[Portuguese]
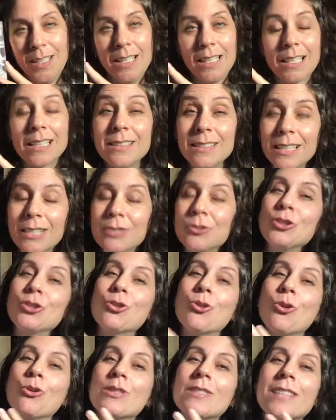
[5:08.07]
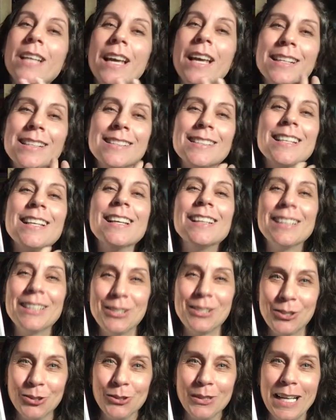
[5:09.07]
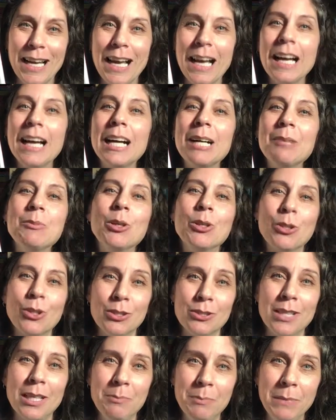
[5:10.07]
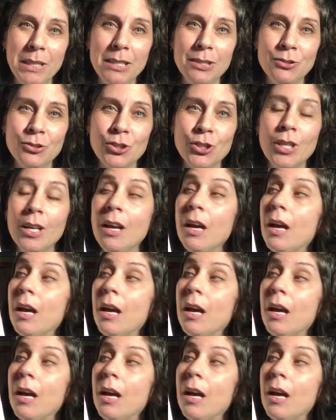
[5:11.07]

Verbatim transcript: Quer dizer, a gente consegue se relacionar amorosamente